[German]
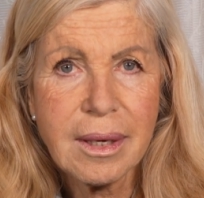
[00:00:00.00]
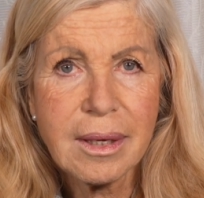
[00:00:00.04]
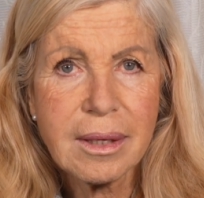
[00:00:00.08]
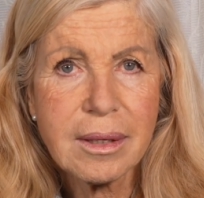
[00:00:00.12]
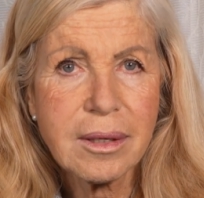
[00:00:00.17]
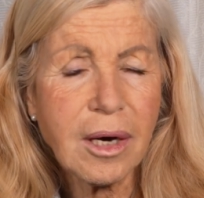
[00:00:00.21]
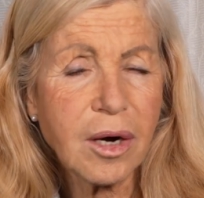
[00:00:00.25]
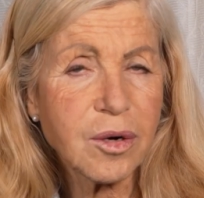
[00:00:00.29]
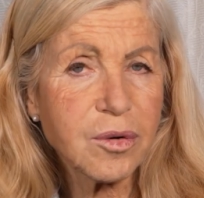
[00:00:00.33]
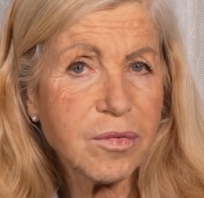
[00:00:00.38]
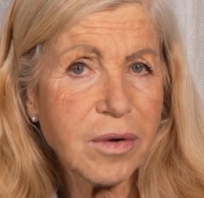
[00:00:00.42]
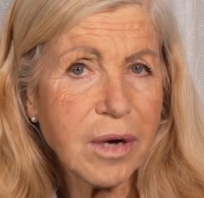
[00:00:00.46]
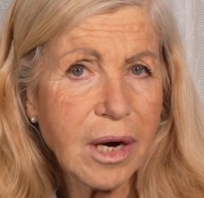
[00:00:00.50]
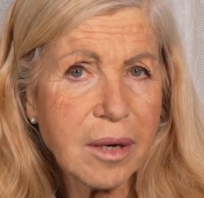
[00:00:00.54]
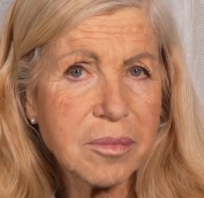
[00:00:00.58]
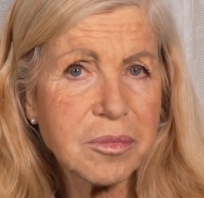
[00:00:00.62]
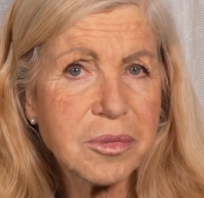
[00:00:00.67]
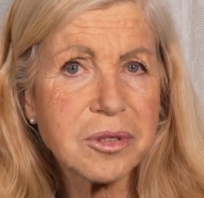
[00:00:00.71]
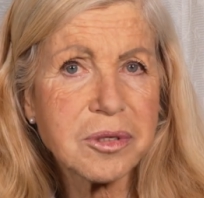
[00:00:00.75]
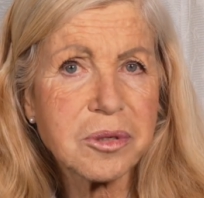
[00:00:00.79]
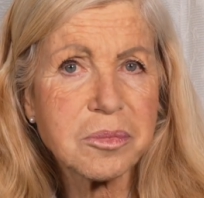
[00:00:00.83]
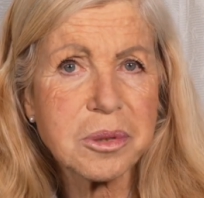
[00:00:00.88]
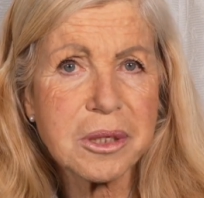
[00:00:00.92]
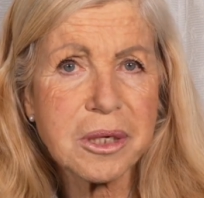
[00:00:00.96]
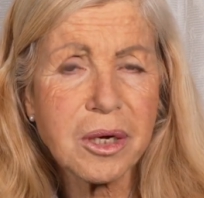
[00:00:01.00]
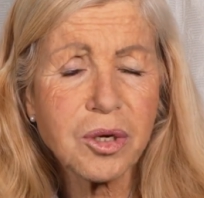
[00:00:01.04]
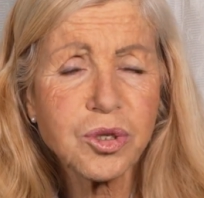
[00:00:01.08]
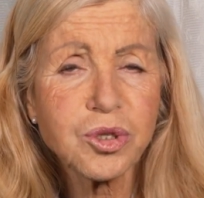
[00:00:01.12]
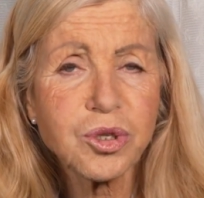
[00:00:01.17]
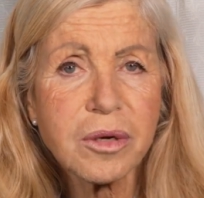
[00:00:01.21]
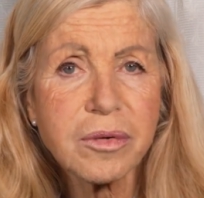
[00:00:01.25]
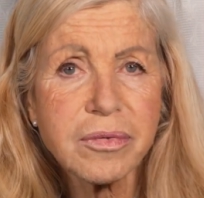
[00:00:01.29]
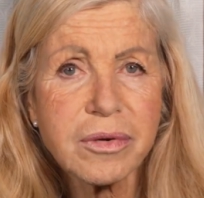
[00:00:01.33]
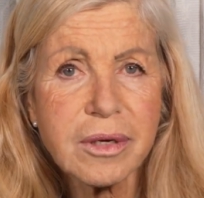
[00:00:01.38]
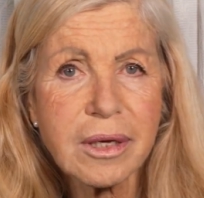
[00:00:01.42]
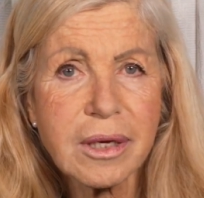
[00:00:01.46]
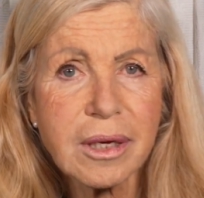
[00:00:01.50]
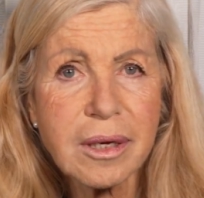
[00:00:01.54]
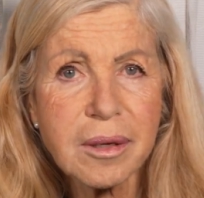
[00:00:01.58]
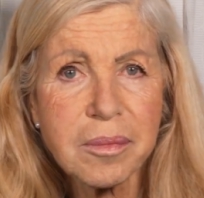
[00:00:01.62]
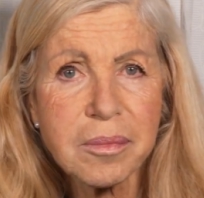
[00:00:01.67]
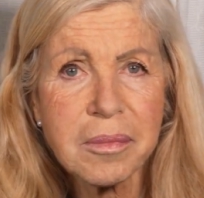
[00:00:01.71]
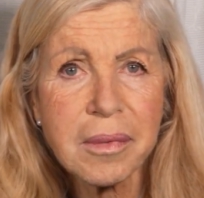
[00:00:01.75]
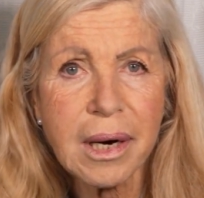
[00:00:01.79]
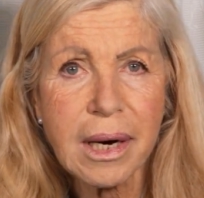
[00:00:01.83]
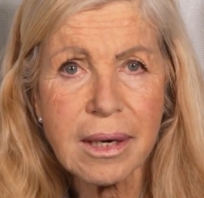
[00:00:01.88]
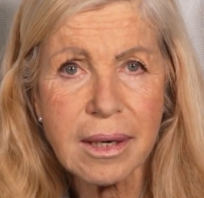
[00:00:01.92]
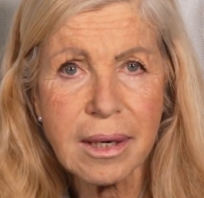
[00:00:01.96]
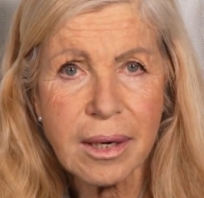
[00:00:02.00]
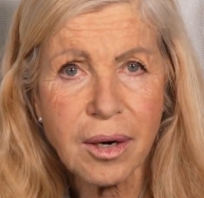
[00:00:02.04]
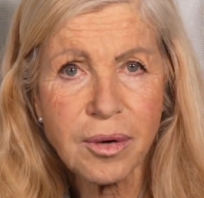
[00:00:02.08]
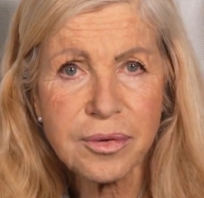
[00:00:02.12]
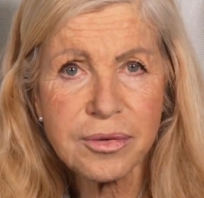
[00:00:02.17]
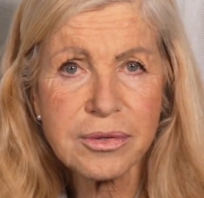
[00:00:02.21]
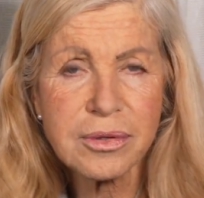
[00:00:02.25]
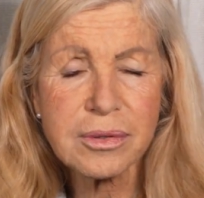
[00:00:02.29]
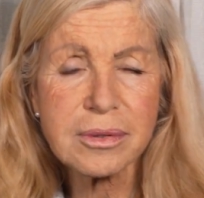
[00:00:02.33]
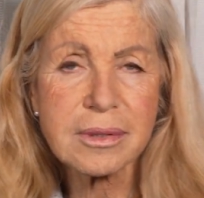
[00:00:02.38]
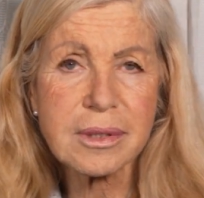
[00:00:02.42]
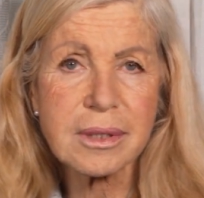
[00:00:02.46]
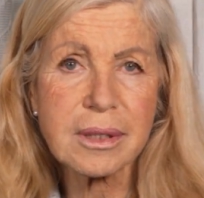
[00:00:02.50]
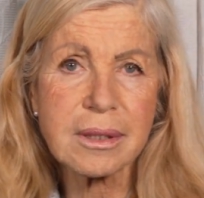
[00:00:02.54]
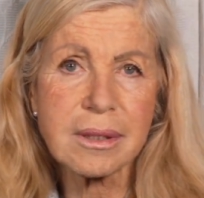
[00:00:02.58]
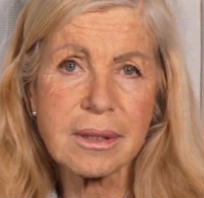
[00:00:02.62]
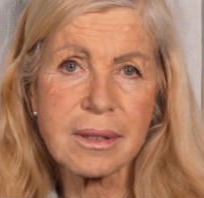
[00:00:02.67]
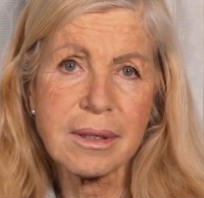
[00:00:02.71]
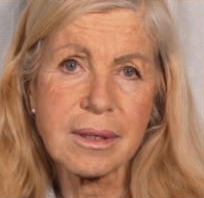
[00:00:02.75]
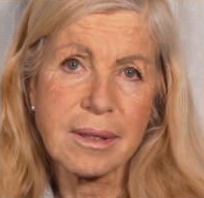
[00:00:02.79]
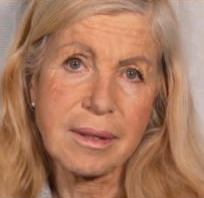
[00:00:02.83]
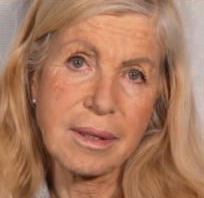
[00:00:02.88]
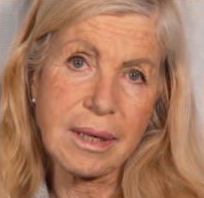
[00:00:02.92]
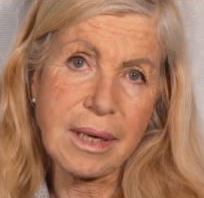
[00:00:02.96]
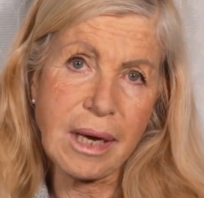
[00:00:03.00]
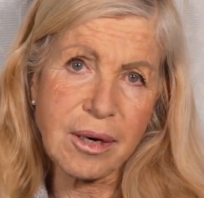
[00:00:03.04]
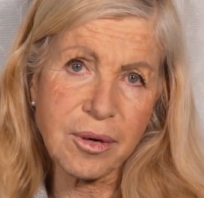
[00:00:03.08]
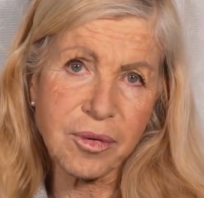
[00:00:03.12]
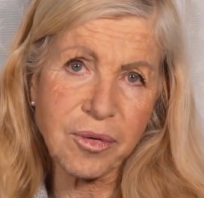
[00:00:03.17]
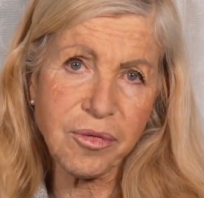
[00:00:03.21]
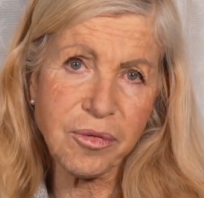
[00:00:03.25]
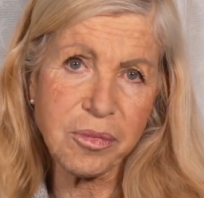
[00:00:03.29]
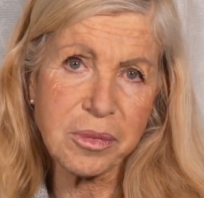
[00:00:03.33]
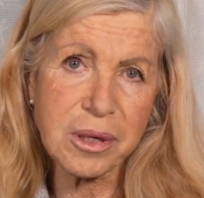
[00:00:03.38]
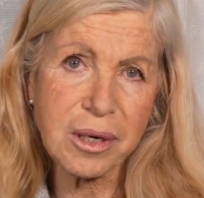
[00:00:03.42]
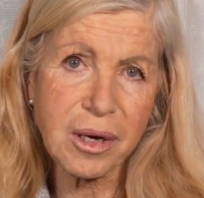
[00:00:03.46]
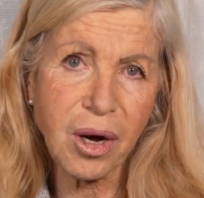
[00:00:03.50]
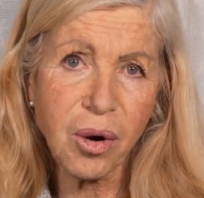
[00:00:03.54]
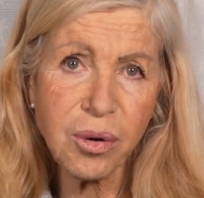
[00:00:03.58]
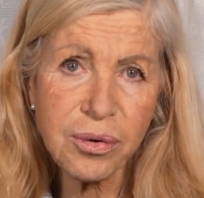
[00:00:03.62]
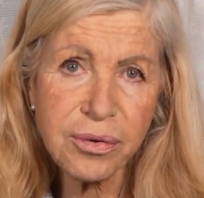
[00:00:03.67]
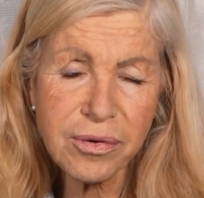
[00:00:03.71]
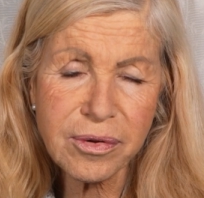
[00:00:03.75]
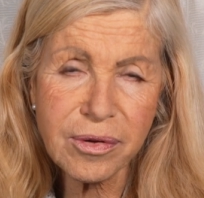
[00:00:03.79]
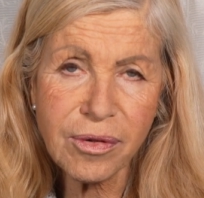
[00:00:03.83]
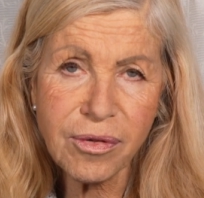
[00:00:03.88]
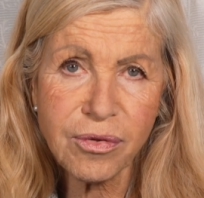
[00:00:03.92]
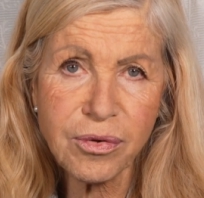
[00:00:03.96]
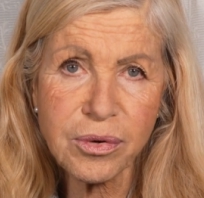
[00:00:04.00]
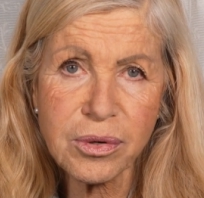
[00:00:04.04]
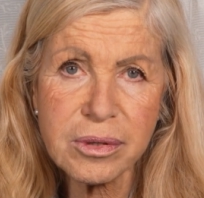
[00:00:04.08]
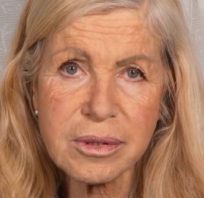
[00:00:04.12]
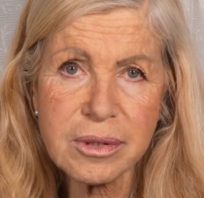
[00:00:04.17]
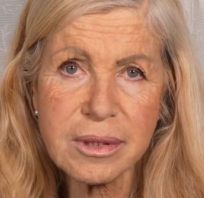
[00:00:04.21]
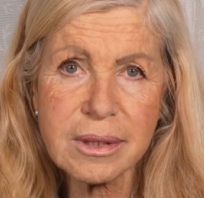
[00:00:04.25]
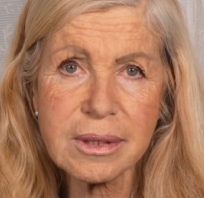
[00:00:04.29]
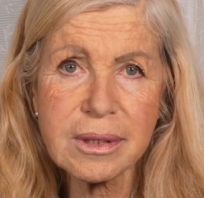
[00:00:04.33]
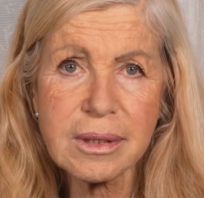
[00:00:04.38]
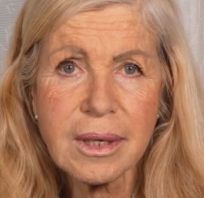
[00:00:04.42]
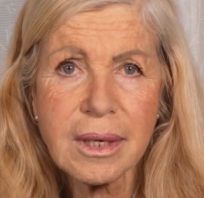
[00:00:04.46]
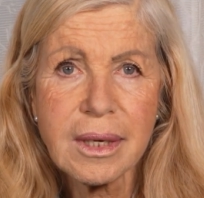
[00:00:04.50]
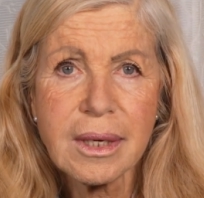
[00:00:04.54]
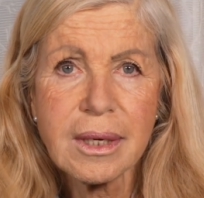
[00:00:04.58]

Ja, und wir haben diese Bitterstoffe eben alle aus unseren Nahrungsmitteln rausgezüchtet,